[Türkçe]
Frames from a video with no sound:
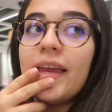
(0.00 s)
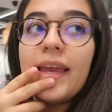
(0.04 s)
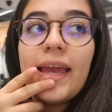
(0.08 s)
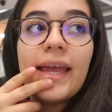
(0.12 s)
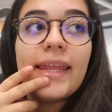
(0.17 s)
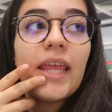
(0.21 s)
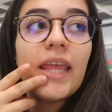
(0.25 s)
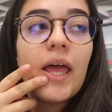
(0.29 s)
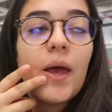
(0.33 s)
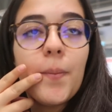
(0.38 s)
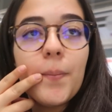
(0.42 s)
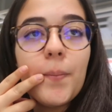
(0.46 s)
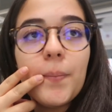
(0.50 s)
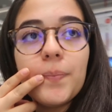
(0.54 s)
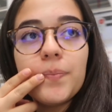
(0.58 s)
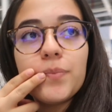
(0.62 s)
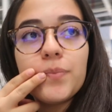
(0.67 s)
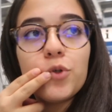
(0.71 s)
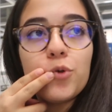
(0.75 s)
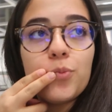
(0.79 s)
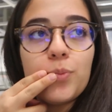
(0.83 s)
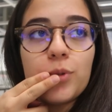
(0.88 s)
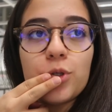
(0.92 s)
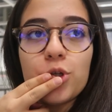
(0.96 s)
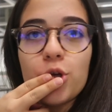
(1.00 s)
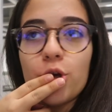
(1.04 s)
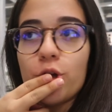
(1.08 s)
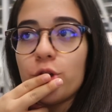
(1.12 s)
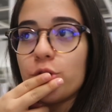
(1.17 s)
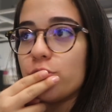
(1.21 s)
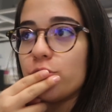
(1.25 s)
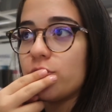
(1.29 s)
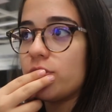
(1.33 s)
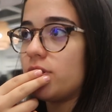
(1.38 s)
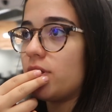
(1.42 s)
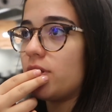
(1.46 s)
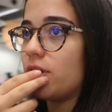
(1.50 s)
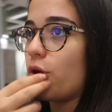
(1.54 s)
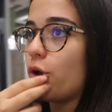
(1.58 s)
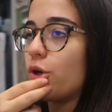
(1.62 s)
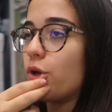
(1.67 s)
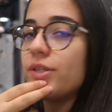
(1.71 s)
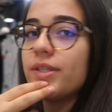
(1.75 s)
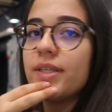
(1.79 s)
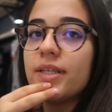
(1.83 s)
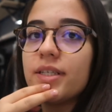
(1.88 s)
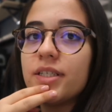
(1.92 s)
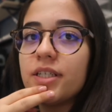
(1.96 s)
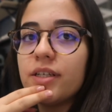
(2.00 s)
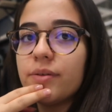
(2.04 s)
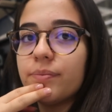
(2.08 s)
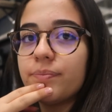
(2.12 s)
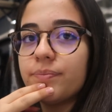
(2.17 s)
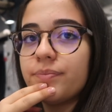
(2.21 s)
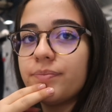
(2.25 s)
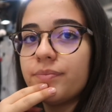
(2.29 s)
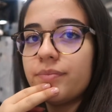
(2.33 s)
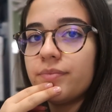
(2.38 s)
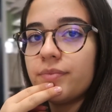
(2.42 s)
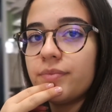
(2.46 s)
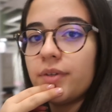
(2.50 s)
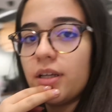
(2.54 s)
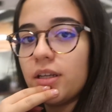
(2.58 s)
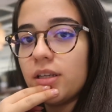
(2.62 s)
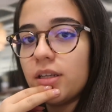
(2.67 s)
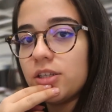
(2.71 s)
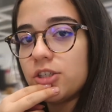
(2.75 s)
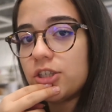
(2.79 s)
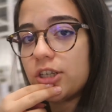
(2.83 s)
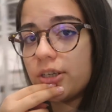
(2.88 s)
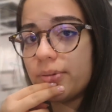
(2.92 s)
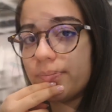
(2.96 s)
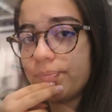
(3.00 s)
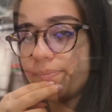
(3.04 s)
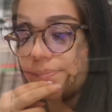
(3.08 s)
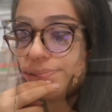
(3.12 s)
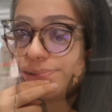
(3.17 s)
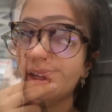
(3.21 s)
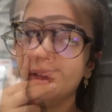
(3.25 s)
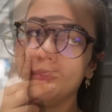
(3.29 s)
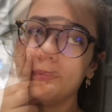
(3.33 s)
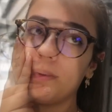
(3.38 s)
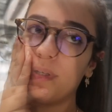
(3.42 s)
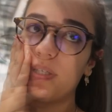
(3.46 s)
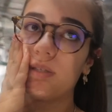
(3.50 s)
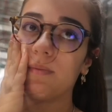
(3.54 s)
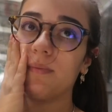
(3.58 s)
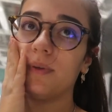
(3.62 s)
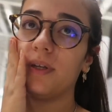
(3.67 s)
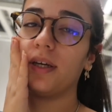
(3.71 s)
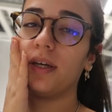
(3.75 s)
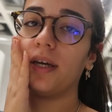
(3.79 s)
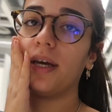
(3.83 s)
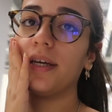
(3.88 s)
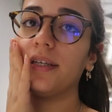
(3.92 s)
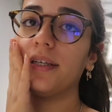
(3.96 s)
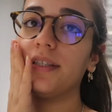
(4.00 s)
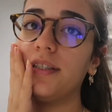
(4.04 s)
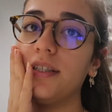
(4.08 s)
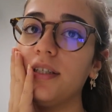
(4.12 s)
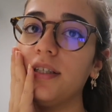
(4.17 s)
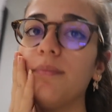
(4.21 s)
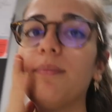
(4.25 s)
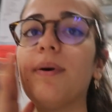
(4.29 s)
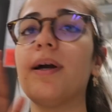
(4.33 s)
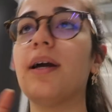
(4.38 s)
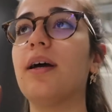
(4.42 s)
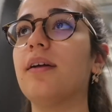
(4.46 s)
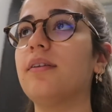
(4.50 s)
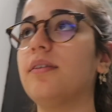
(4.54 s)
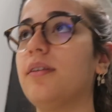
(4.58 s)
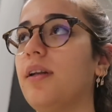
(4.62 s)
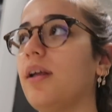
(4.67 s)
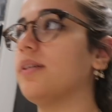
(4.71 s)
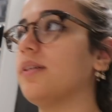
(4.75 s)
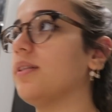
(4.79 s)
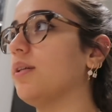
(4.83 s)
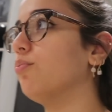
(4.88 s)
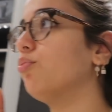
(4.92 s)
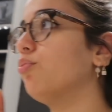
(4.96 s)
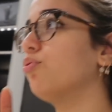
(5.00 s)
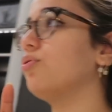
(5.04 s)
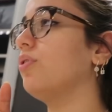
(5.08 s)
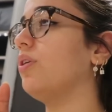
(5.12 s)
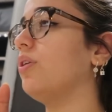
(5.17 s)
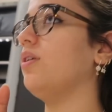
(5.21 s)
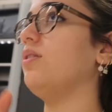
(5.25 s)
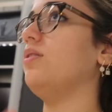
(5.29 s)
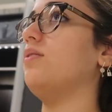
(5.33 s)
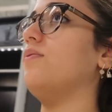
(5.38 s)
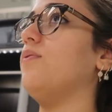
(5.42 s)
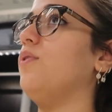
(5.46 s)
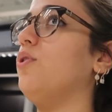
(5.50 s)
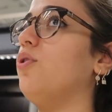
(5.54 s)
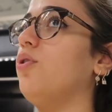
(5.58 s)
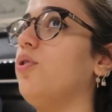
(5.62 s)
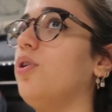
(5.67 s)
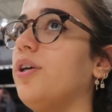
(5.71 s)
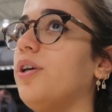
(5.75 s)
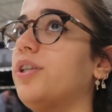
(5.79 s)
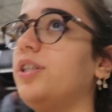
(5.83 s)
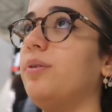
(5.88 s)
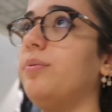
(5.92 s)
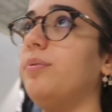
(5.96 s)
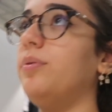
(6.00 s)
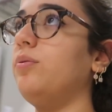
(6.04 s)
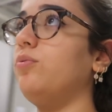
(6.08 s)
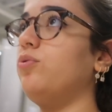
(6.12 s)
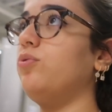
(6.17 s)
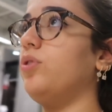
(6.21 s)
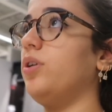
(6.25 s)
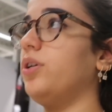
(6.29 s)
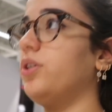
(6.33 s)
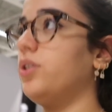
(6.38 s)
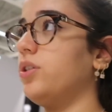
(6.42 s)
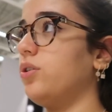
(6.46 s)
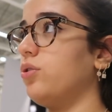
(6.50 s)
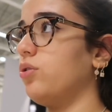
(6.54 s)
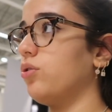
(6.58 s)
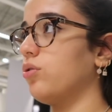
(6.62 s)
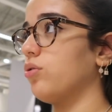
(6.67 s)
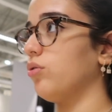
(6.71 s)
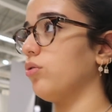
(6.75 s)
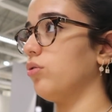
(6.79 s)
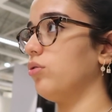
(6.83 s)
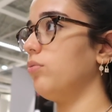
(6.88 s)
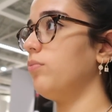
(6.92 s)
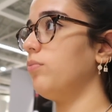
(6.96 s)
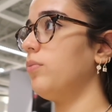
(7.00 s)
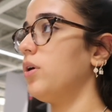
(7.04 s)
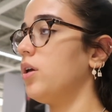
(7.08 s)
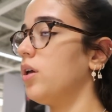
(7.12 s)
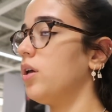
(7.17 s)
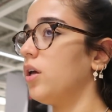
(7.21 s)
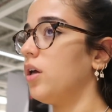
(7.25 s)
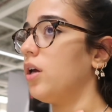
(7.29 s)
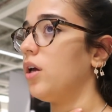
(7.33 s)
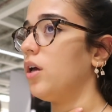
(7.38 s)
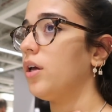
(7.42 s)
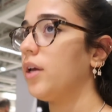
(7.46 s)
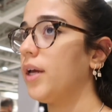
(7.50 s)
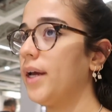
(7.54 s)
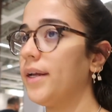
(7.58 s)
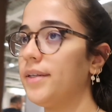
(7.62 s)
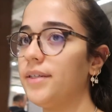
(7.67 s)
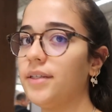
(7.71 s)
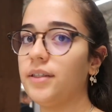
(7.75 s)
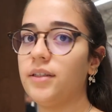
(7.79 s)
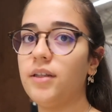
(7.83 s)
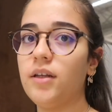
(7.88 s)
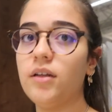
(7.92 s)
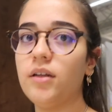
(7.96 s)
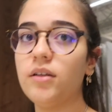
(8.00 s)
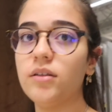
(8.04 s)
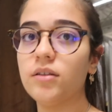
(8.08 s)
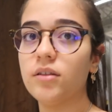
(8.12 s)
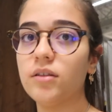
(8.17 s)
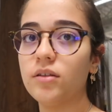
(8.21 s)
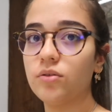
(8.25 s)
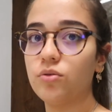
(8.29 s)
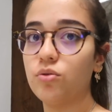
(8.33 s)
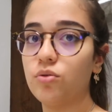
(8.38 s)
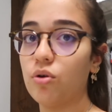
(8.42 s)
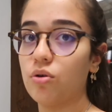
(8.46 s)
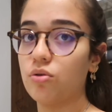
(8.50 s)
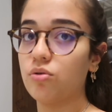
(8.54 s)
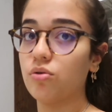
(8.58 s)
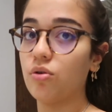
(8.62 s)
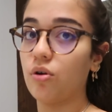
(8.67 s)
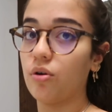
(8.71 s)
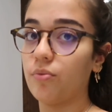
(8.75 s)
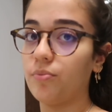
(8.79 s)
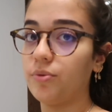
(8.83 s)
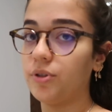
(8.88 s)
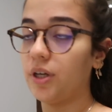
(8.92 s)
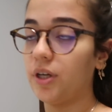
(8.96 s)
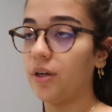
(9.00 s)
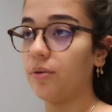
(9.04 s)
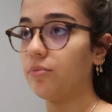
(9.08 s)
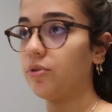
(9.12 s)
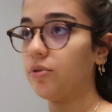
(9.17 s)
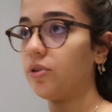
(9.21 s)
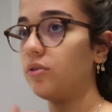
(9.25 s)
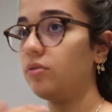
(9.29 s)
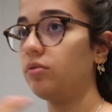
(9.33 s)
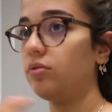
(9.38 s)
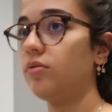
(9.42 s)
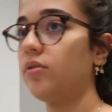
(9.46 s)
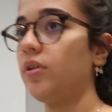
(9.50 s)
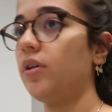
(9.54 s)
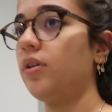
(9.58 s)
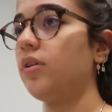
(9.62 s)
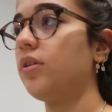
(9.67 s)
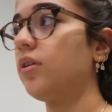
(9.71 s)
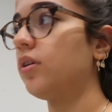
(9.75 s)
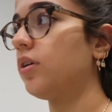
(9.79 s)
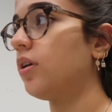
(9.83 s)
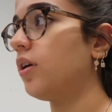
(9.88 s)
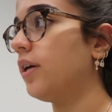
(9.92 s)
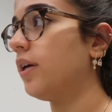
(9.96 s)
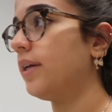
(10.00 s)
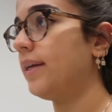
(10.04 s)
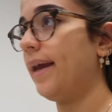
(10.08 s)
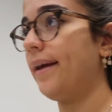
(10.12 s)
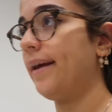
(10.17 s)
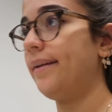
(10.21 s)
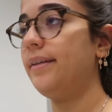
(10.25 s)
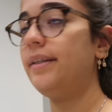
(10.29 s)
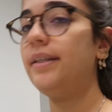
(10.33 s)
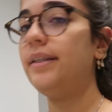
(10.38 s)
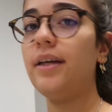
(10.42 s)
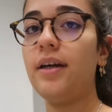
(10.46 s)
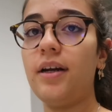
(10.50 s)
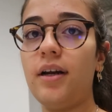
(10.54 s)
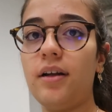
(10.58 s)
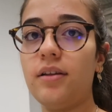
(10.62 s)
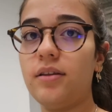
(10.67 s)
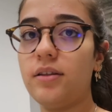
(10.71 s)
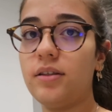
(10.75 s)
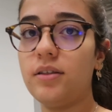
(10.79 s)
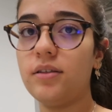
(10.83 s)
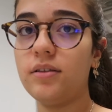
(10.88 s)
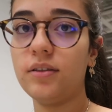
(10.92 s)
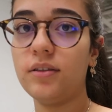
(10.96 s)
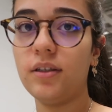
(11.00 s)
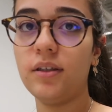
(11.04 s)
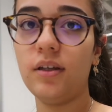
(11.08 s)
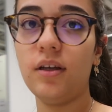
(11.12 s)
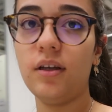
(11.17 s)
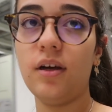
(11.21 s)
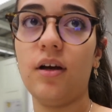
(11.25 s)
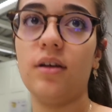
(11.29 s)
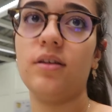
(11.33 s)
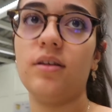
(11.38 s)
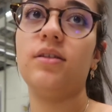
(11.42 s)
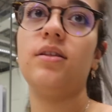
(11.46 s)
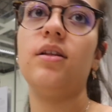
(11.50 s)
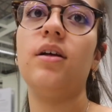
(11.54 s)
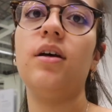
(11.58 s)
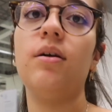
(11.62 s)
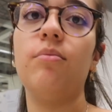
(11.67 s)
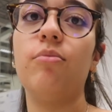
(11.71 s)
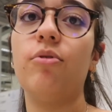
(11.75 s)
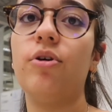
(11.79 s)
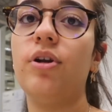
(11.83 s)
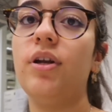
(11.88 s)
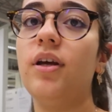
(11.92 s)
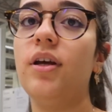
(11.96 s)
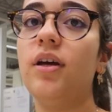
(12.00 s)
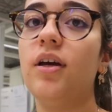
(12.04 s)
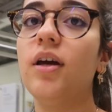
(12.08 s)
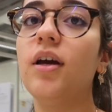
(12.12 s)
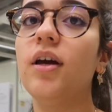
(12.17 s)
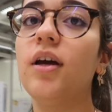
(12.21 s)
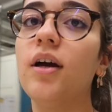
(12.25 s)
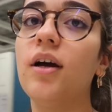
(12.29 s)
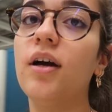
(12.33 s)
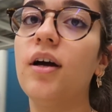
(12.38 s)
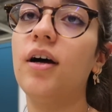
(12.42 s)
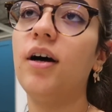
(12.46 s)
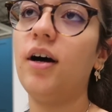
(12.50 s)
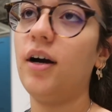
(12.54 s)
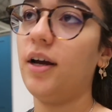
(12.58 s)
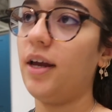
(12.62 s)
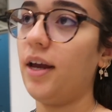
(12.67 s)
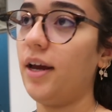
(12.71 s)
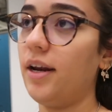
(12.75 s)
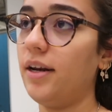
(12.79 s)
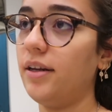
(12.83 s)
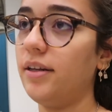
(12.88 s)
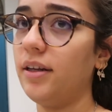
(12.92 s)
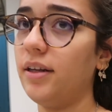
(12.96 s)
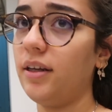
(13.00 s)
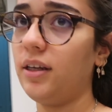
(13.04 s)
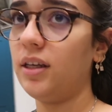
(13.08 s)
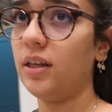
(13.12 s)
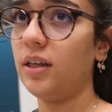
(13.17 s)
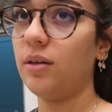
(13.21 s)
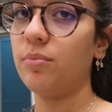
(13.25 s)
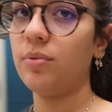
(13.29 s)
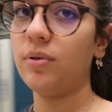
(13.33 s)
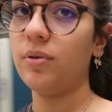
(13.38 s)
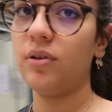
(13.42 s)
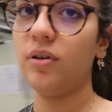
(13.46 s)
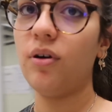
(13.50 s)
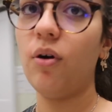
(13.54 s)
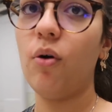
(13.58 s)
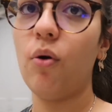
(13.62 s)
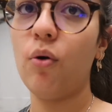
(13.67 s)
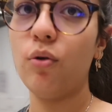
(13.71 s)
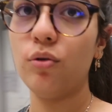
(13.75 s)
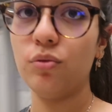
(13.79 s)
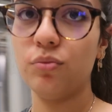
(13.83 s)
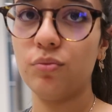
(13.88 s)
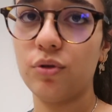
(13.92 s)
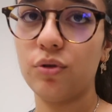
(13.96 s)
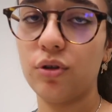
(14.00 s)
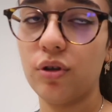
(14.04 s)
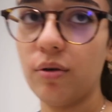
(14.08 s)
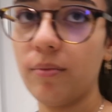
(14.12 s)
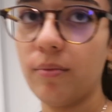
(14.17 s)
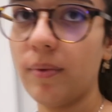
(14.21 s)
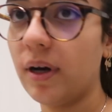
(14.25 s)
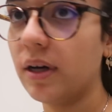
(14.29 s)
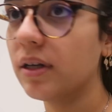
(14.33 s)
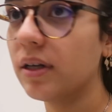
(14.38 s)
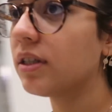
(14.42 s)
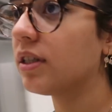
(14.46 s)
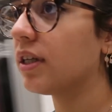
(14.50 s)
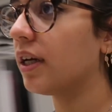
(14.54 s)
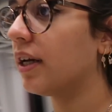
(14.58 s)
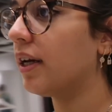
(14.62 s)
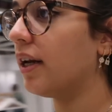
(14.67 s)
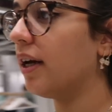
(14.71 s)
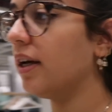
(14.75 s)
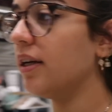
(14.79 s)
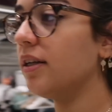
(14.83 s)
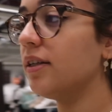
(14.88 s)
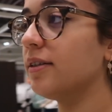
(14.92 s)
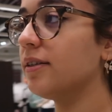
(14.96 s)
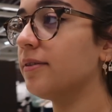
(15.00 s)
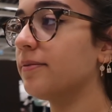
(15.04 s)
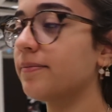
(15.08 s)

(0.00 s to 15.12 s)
Yatağım sürpriz olsun size göstereceğim olunca. Şu an dolap kısmına geçtik. Bayağıdır da aslında buradayız. Vlogu açamadım çünkü aşırı yoruldum. Gerçekten çok zor bir şeymiş. Yani kendin yarattığında da asla böyle hayalindeki gibi olmuyor bazı şeyler